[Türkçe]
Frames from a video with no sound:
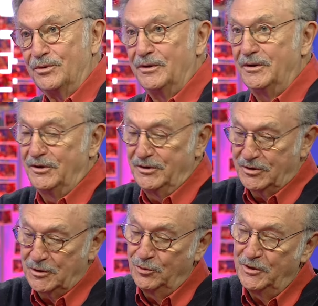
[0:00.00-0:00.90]
e,
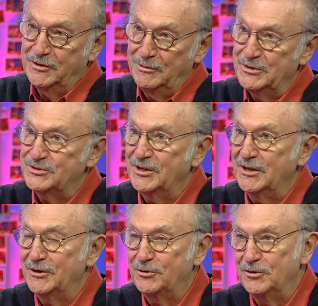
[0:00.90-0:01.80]
kabul edilmesi
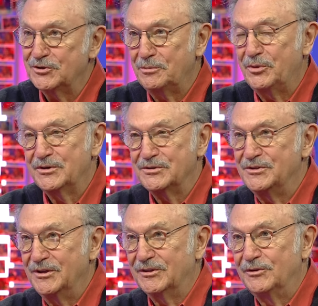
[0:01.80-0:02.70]
gerekiyor. İşte
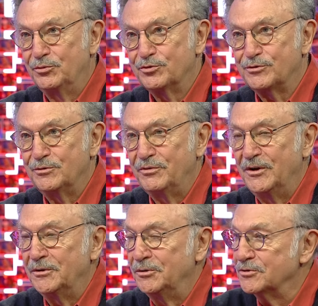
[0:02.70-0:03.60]
parasız yatılı, burslu
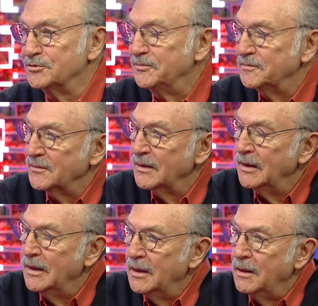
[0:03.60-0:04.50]
filan alıyorsun.
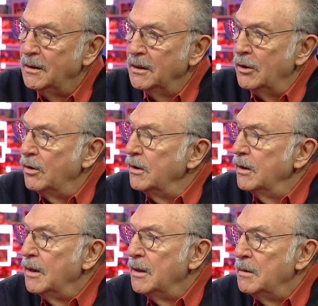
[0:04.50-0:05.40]
Yani öyle
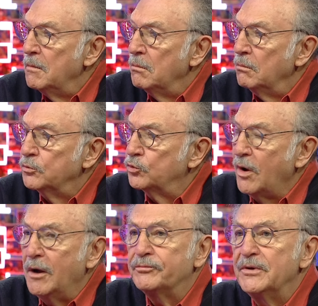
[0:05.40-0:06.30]

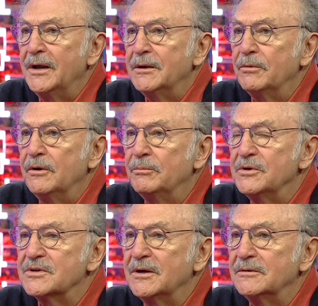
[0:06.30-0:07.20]
tuhaf yani.
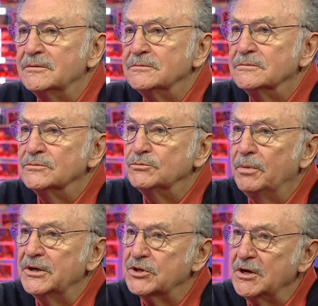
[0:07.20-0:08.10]
Mesela
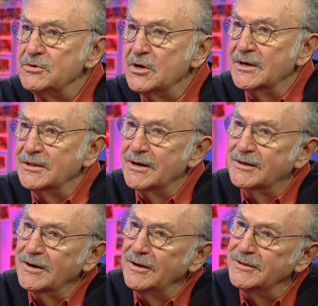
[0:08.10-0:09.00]
başka bir yere
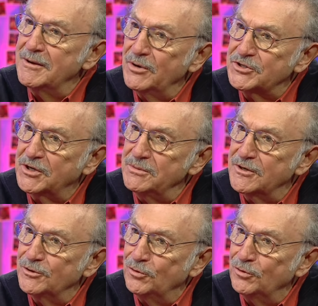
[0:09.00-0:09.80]
giderken aniden başka bir yere